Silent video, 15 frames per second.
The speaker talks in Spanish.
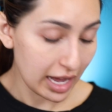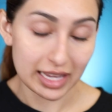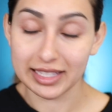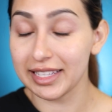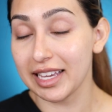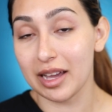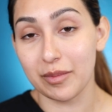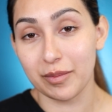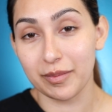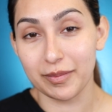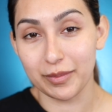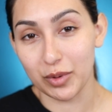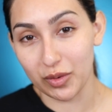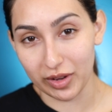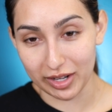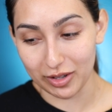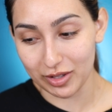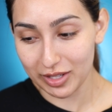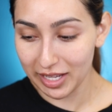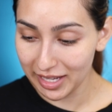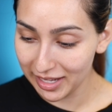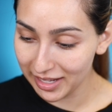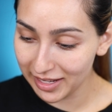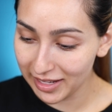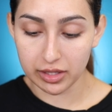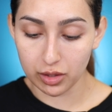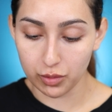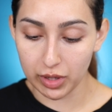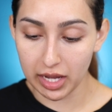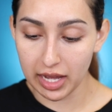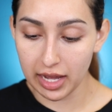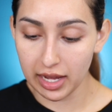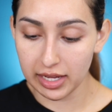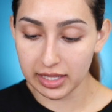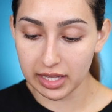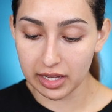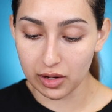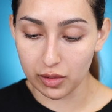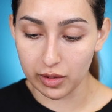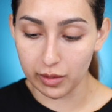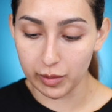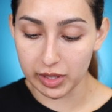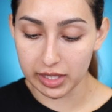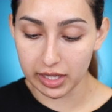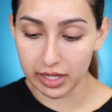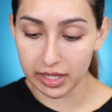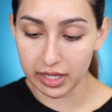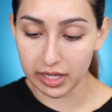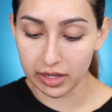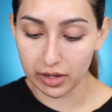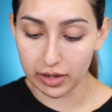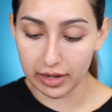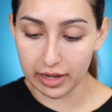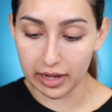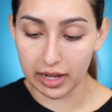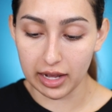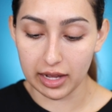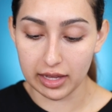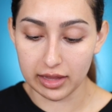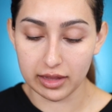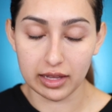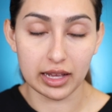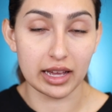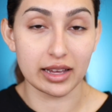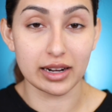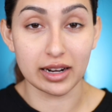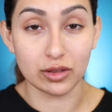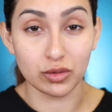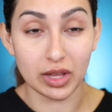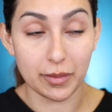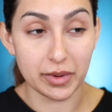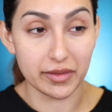así ya movernos. So voy a este, comenzar a agregando una